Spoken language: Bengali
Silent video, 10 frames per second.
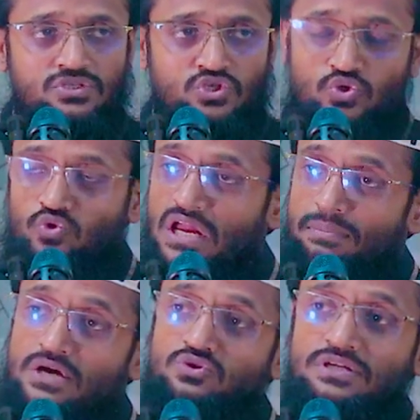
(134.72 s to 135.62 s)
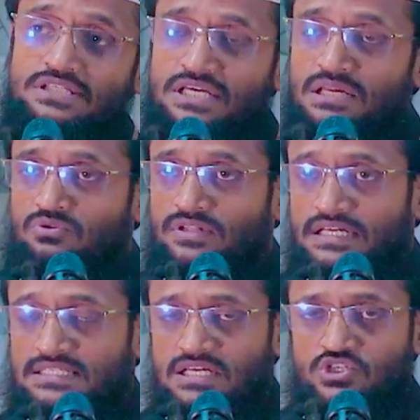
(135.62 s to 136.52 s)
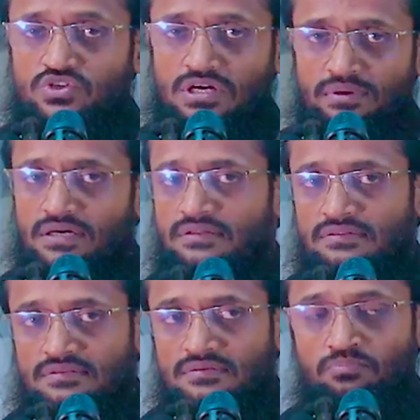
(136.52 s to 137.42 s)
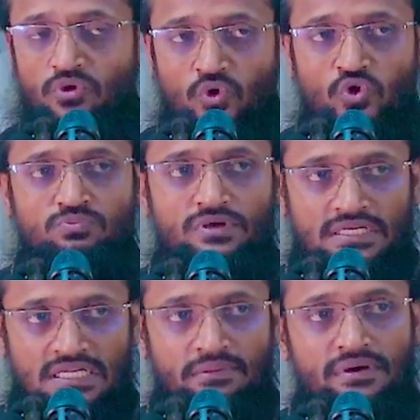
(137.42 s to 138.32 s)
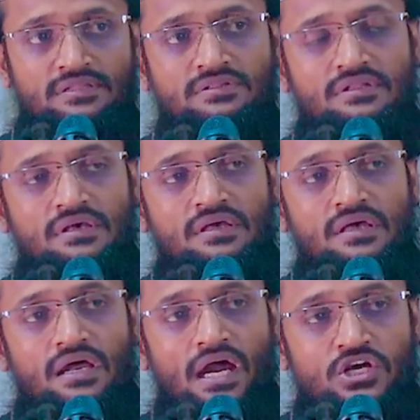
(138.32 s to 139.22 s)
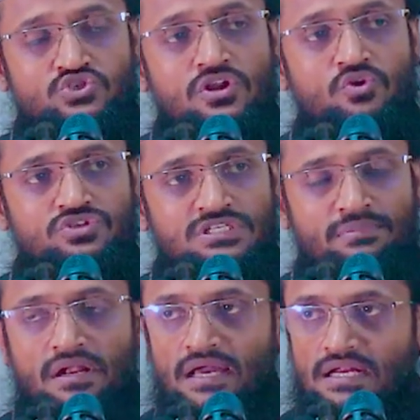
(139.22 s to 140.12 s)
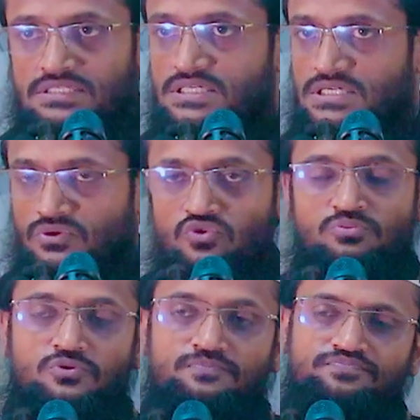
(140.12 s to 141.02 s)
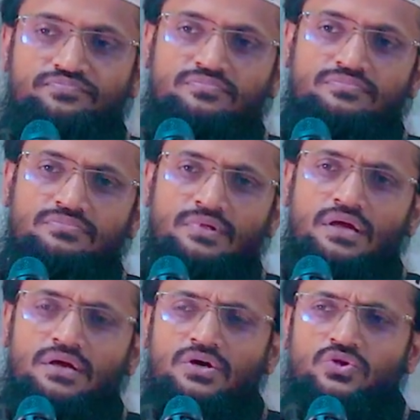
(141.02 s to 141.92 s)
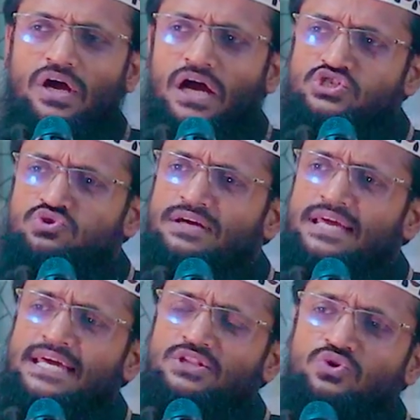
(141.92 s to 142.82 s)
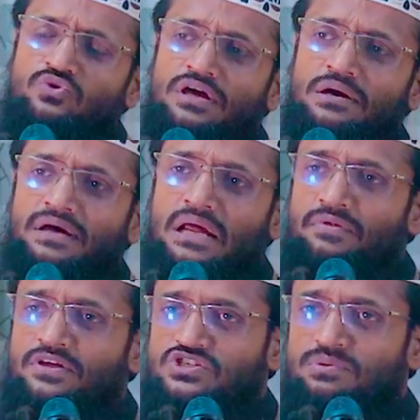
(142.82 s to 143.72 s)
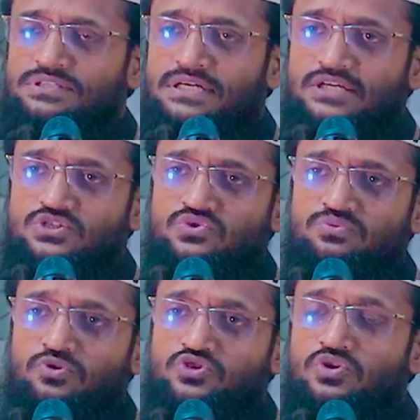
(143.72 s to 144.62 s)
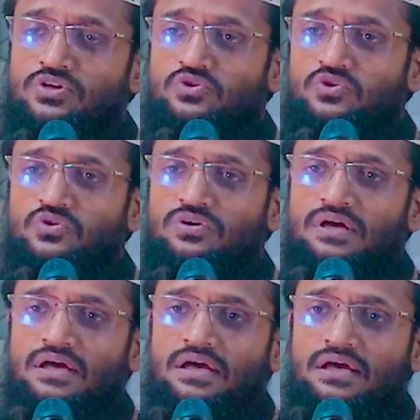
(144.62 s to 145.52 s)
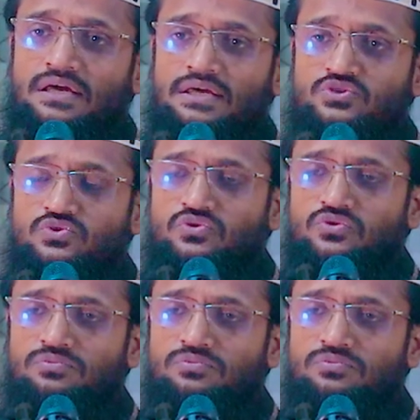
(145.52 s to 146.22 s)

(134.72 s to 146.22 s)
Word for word: যতগুলো ইবাদত আছে এর মধ্যে একটা শ্রেষ্ঠ ইবাদত বরকতময় একটা ইবাদত আশুরা রোজাটা আমরা রাখার চেষ্টা করব তো আশুরাকে কেন্দ্র করে আবার আমাদের সমাজে কিছু প্রচলিত কিছু